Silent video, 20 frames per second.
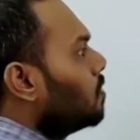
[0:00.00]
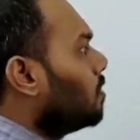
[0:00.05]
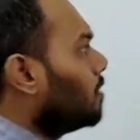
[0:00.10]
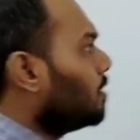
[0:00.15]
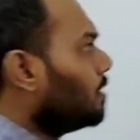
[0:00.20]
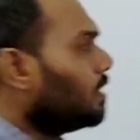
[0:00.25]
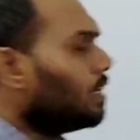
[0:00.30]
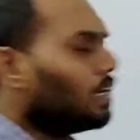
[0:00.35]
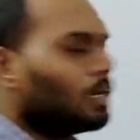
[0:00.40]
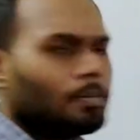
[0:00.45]

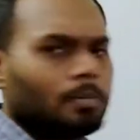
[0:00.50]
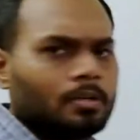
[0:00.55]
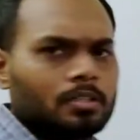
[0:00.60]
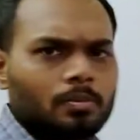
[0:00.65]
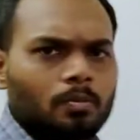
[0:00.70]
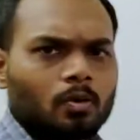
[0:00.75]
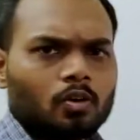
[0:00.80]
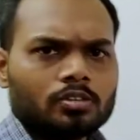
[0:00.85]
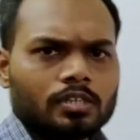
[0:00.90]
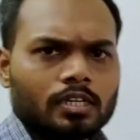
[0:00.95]
और रियल नंबर
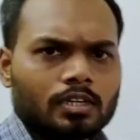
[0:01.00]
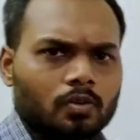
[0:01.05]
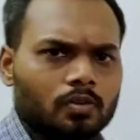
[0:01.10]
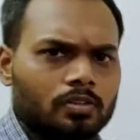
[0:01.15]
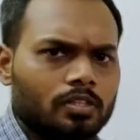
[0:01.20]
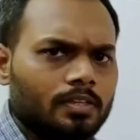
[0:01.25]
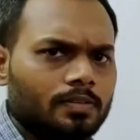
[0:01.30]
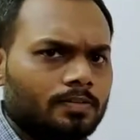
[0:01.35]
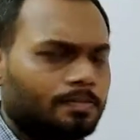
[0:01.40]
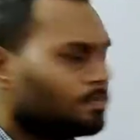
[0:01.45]
तो बहुत सारे
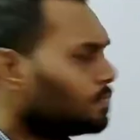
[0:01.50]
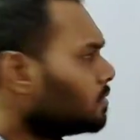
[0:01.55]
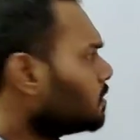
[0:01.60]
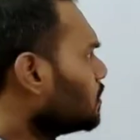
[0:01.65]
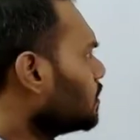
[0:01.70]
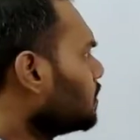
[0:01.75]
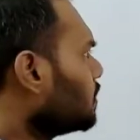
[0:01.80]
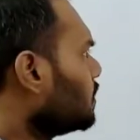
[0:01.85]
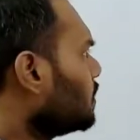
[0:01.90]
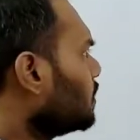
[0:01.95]
होते हैं
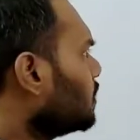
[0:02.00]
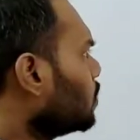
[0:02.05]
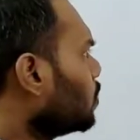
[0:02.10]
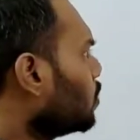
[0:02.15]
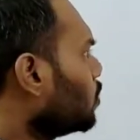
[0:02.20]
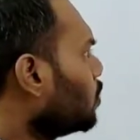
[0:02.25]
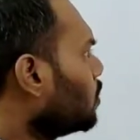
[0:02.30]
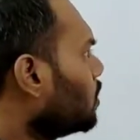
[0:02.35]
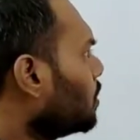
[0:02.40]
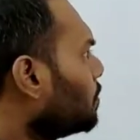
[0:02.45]
इन
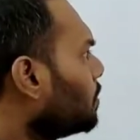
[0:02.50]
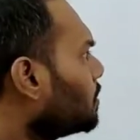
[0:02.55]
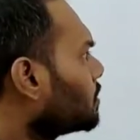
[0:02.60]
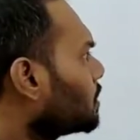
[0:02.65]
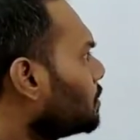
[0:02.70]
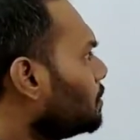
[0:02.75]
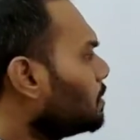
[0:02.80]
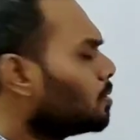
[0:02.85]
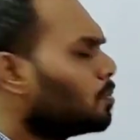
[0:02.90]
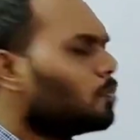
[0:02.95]
दोनों
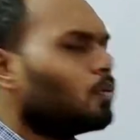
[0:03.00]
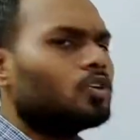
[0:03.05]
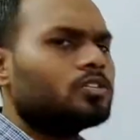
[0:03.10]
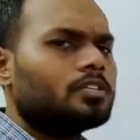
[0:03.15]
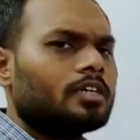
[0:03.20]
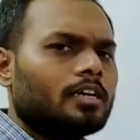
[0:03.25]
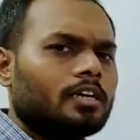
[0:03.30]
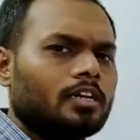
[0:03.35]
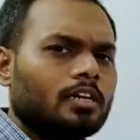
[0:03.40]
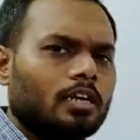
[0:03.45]
नंबर्स के बीच में
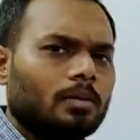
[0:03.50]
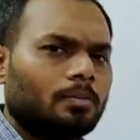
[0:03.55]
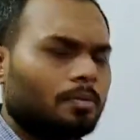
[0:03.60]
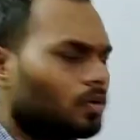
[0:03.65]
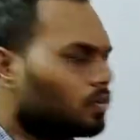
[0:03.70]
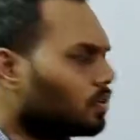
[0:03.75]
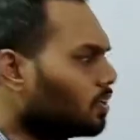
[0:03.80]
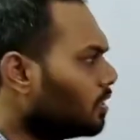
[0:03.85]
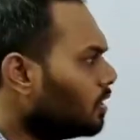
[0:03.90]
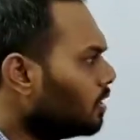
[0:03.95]
बहुत सारे रियल
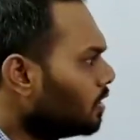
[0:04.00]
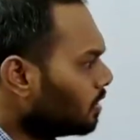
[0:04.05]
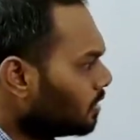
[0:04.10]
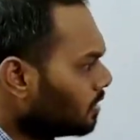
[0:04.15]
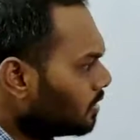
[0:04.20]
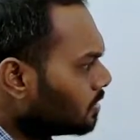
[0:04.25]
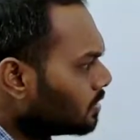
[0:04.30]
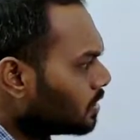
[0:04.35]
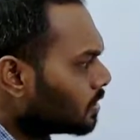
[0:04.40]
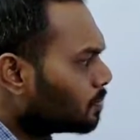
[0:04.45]
नंबर होते हैं
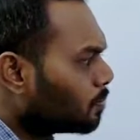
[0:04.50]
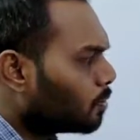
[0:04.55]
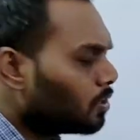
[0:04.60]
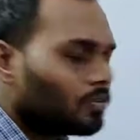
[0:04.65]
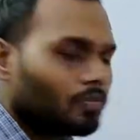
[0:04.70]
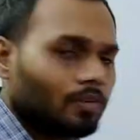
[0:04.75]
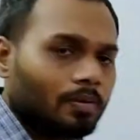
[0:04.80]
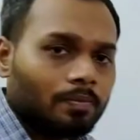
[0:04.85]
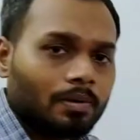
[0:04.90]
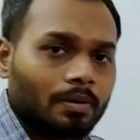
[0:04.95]
ये सिक्स
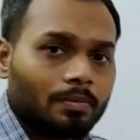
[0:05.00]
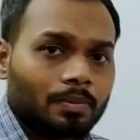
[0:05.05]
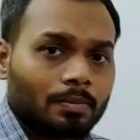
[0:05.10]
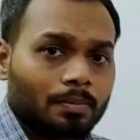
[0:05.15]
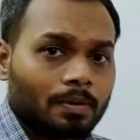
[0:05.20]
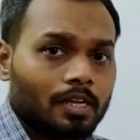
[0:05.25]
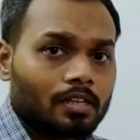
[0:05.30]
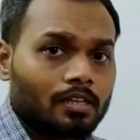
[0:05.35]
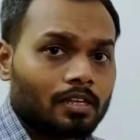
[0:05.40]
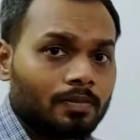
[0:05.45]
पॉइंट हमने हमने
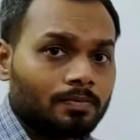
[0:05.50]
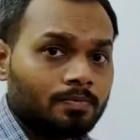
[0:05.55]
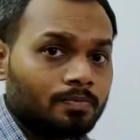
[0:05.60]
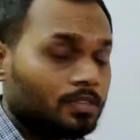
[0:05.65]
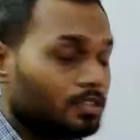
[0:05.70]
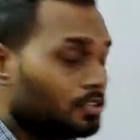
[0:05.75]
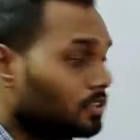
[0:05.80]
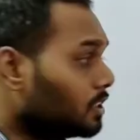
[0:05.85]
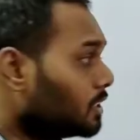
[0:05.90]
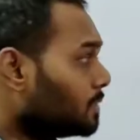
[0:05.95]
पढ़ा था
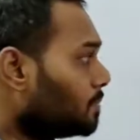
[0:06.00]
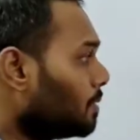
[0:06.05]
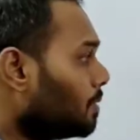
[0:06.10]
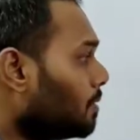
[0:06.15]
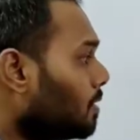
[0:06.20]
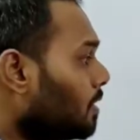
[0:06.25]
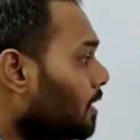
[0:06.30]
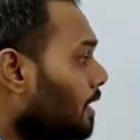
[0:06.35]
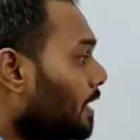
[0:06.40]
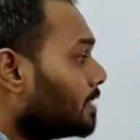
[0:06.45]
जिसमें
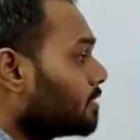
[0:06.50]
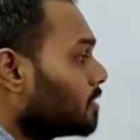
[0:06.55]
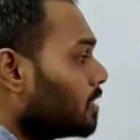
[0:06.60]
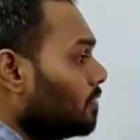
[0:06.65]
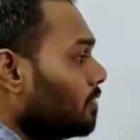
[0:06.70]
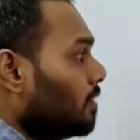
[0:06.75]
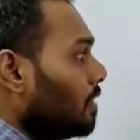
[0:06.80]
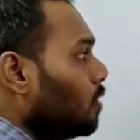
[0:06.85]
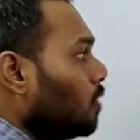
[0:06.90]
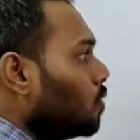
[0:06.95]
हमने एक्स
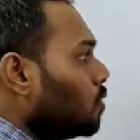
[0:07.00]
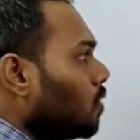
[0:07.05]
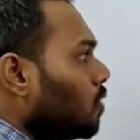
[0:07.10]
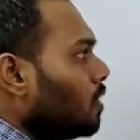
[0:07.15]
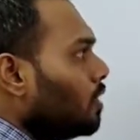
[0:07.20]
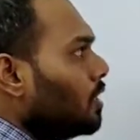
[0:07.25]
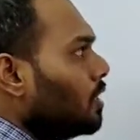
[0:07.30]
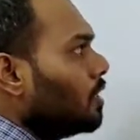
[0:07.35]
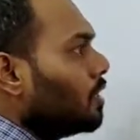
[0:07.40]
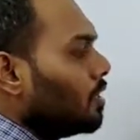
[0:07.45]
की वैल्यू
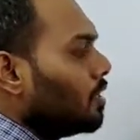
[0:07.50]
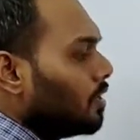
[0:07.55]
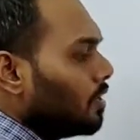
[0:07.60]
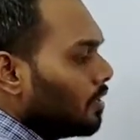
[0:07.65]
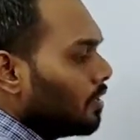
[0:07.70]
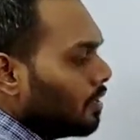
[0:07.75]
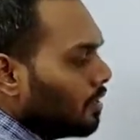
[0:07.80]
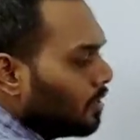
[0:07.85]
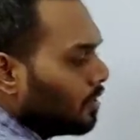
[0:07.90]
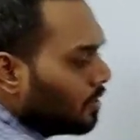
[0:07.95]
को
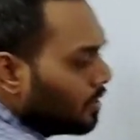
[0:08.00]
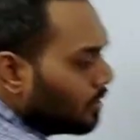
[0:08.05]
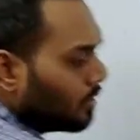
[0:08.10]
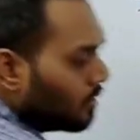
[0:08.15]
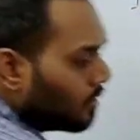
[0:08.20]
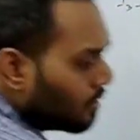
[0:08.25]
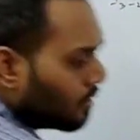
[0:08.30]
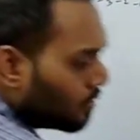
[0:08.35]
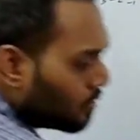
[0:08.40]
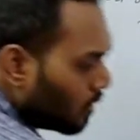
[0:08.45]

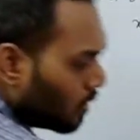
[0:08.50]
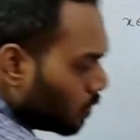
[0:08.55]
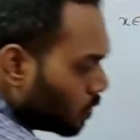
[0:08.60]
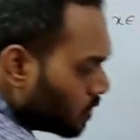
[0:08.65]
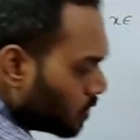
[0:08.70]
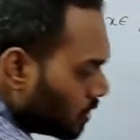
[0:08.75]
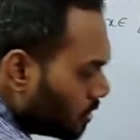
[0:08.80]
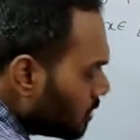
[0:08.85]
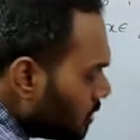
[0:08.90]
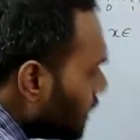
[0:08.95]

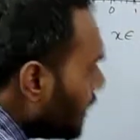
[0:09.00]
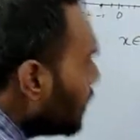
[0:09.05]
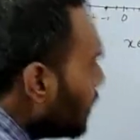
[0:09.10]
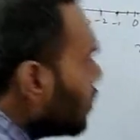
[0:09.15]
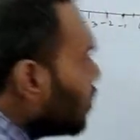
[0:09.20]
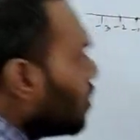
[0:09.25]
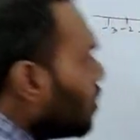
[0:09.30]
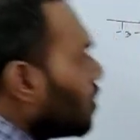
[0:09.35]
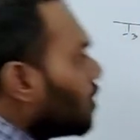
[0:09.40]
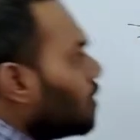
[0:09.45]
सोल्यूशन
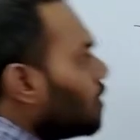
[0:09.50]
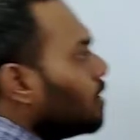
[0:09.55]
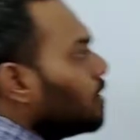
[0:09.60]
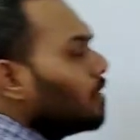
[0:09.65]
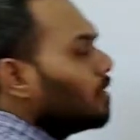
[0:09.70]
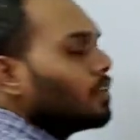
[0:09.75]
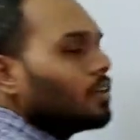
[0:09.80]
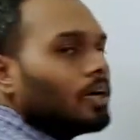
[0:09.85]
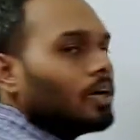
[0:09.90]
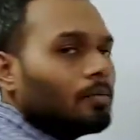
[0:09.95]
सेट और
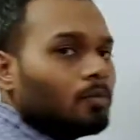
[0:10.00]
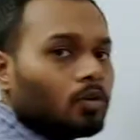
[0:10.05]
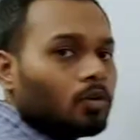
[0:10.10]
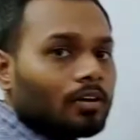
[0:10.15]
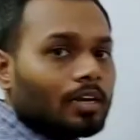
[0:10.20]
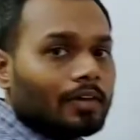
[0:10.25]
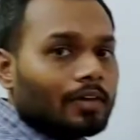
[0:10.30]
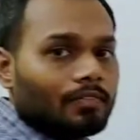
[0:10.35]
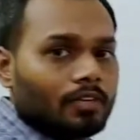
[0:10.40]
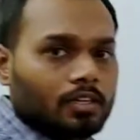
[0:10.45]
हम
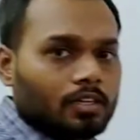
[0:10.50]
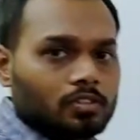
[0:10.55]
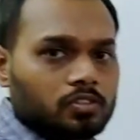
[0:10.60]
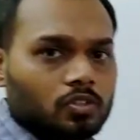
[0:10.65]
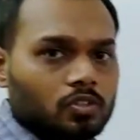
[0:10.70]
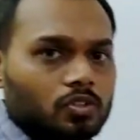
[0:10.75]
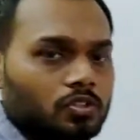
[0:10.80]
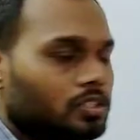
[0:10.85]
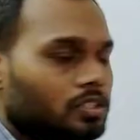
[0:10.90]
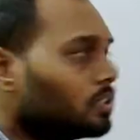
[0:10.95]
लोग ग्राफिकल
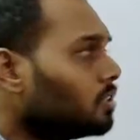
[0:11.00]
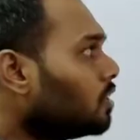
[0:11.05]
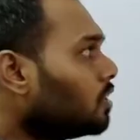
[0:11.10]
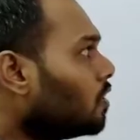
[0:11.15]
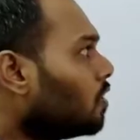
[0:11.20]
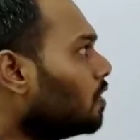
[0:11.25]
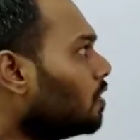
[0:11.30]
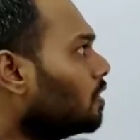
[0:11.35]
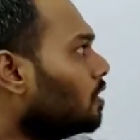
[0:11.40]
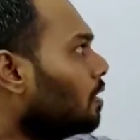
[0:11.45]
सोल्यूशन
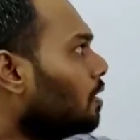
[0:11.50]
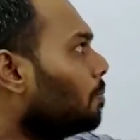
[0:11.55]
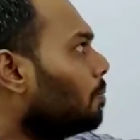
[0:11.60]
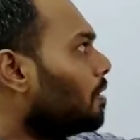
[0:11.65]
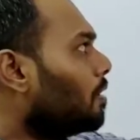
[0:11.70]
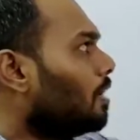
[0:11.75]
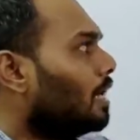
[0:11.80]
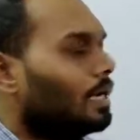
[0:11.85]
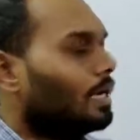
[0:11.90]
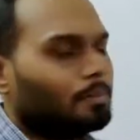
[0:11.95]
ऑन
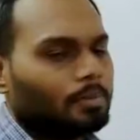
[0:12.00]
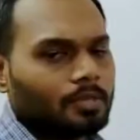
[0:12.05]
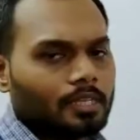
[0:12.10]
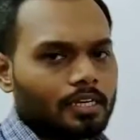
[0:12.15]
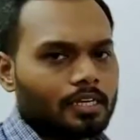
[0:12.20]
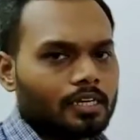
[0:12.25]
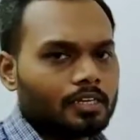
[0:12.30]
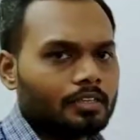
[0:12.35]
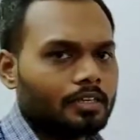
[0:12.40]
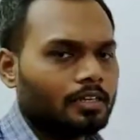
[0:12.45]
नंबर लाइन पर
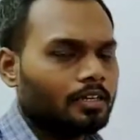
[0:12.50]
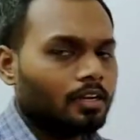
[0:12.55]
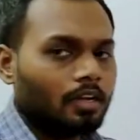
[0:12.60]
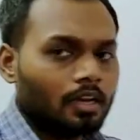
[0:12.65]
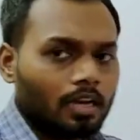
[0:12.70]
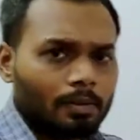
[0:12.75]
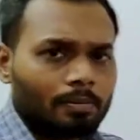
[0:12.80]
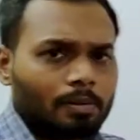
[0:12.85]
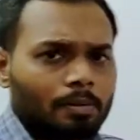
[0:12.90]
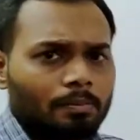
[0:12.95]
देखा था
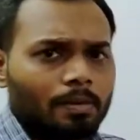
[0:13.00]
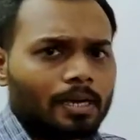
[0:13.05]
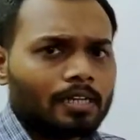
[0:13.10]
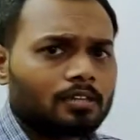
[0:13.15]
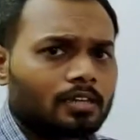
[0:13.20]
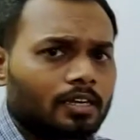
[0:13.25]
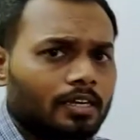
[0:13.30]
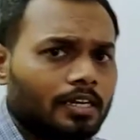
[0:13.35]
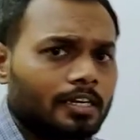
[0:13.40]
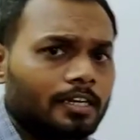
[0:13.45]
अब हम
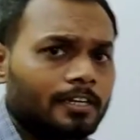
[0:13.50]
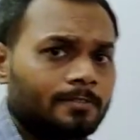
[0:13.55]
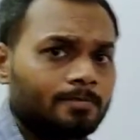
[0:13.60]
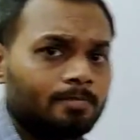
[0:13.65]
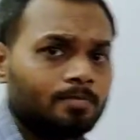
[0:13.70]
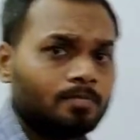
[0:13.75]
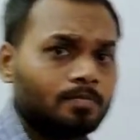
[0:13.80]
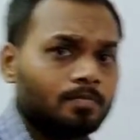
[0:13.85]
बात करेंगे